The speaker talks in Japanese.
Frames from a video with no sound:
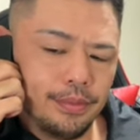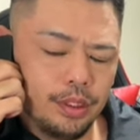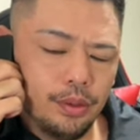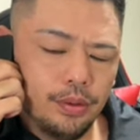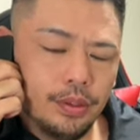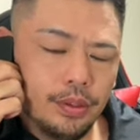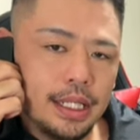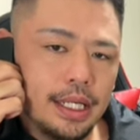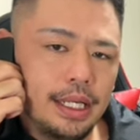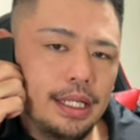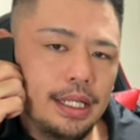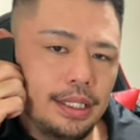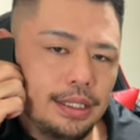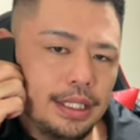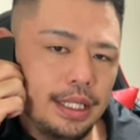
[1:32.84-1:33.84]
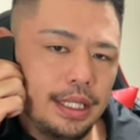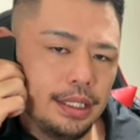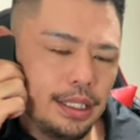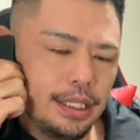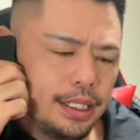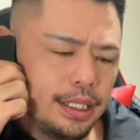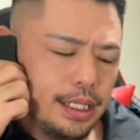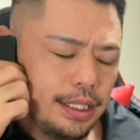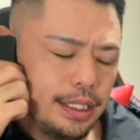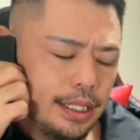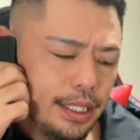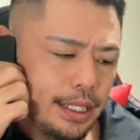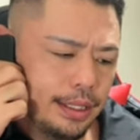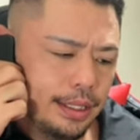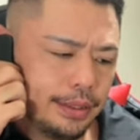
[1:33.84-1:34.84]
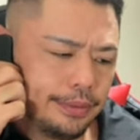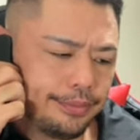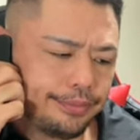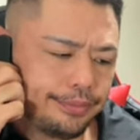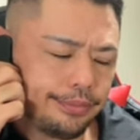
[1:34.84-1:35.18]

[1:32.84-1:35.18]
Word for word: うんとおかからね。じゃあキリがいいから、